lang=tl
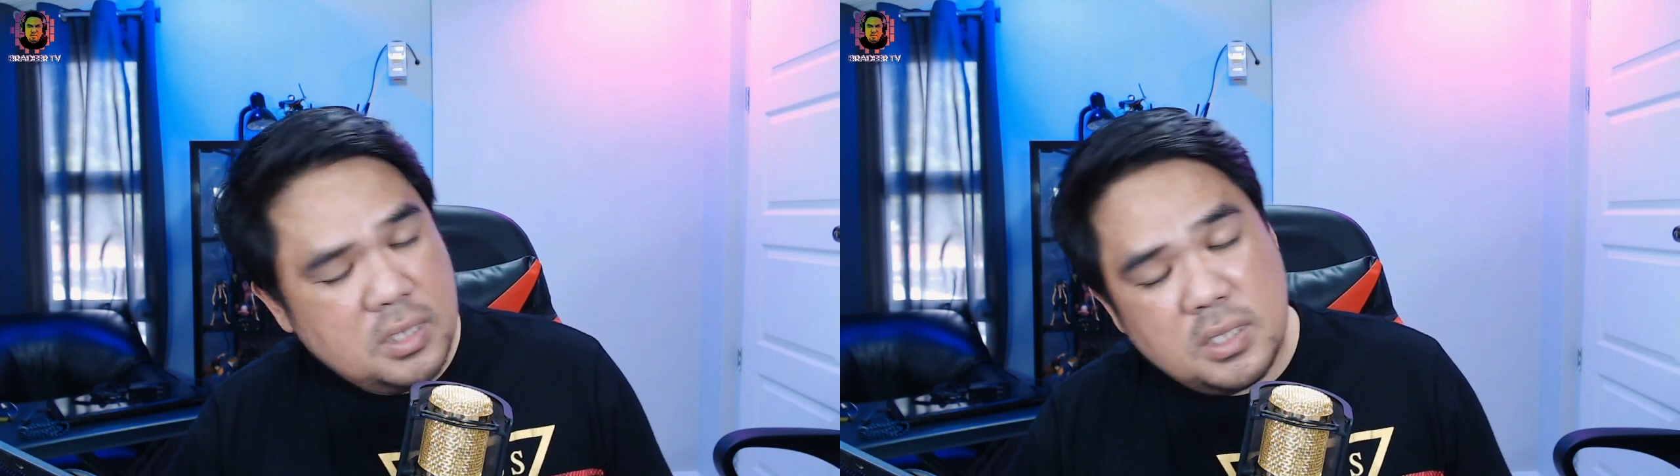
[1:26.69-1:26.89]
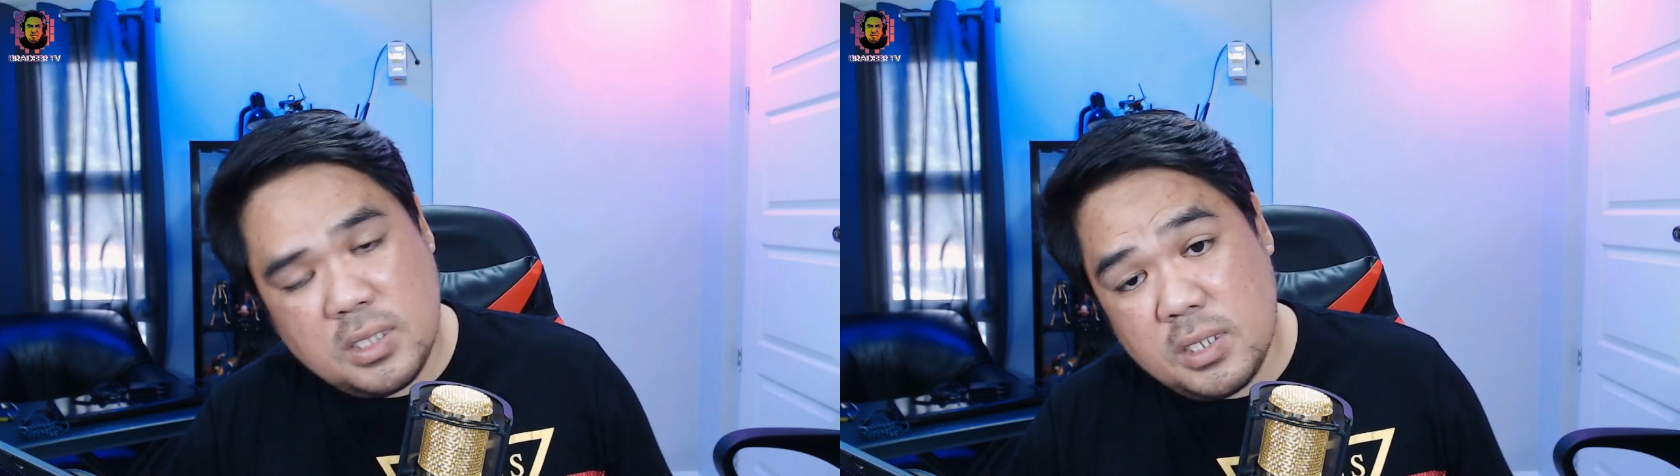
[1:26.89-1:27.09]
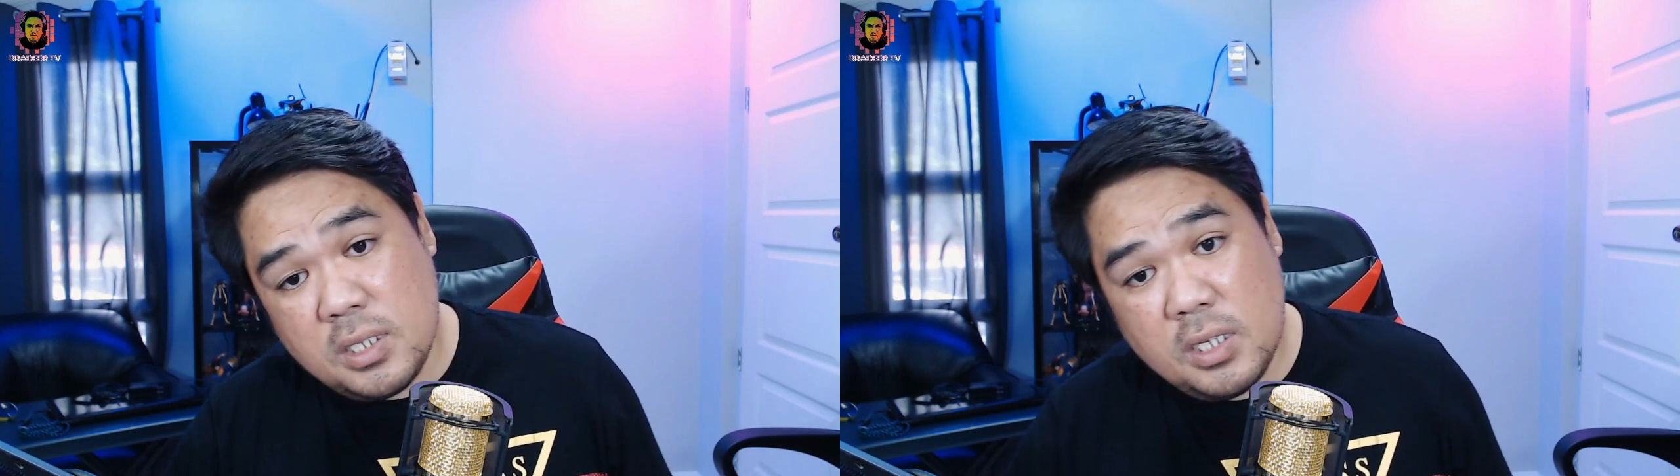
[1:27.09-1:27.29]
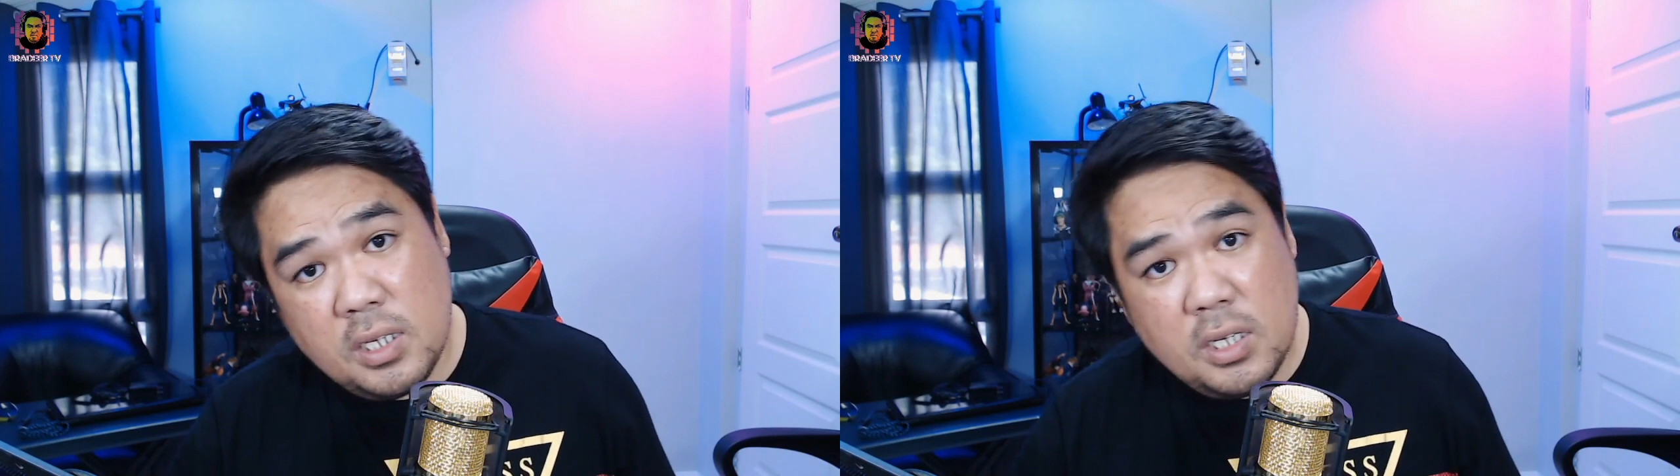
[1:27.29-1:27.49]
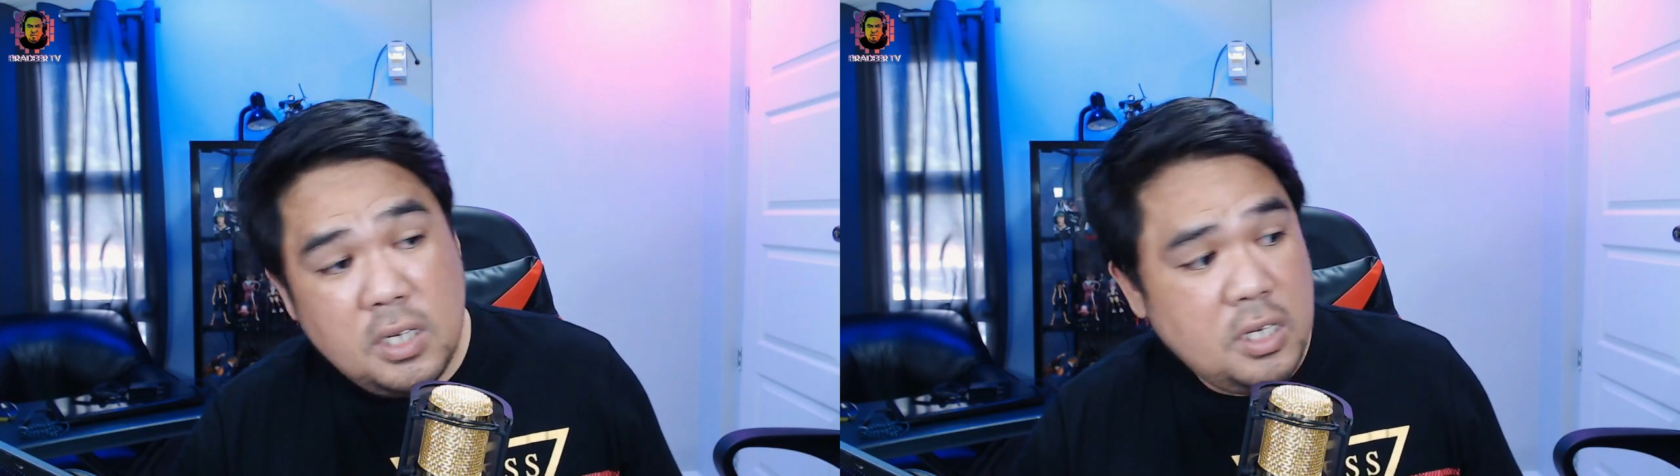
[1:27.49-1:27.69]
Yes!
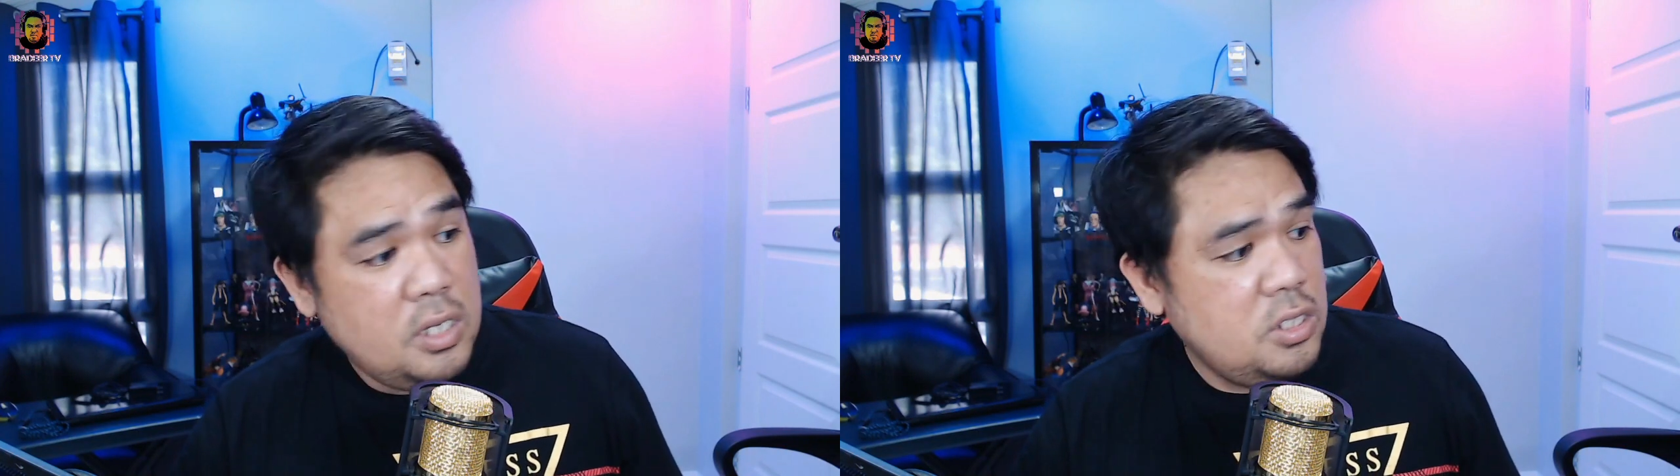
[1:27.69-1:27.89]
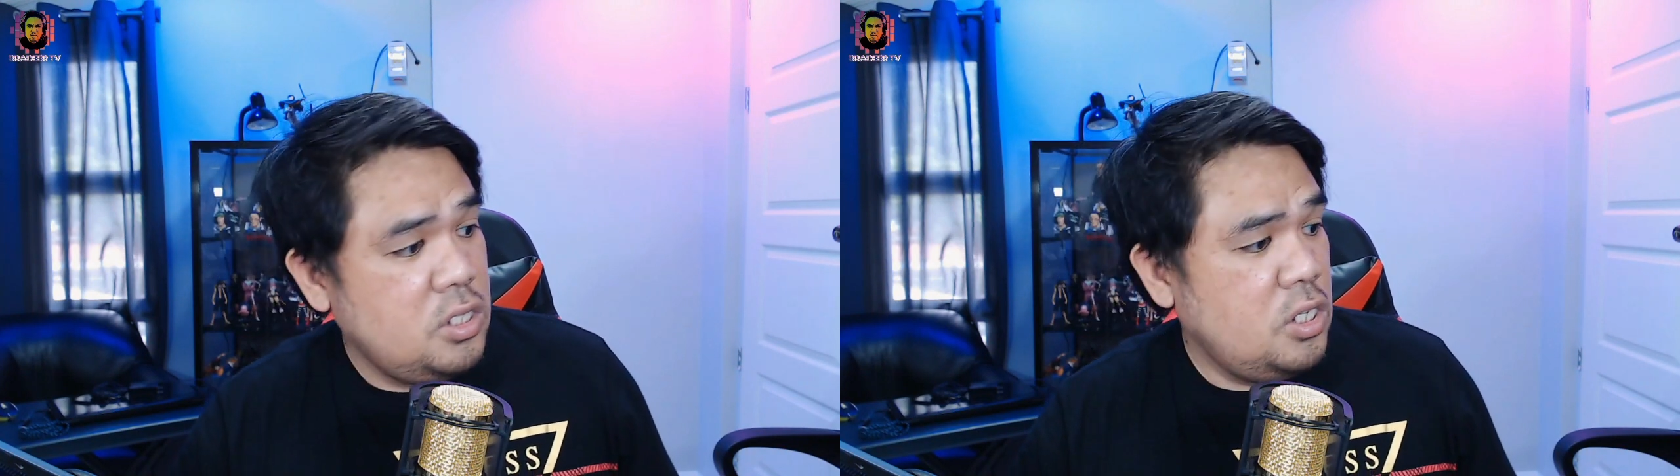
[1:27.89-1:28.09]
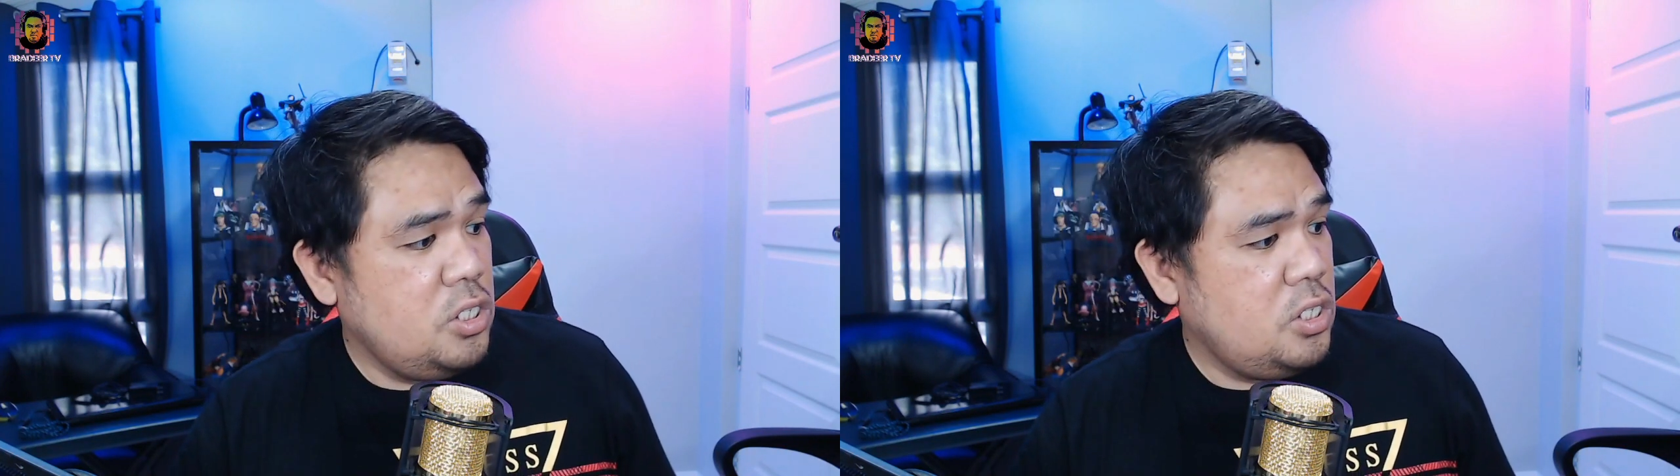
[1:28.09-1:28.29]
Hindi